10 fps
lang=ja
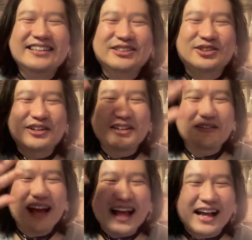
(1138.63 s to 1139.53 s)
それで
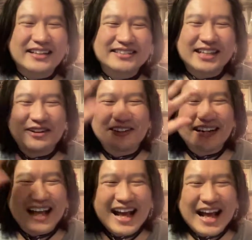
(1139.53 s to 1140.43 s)
はさような
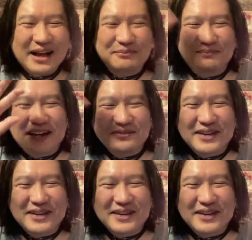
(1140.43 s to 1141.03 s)
らバイ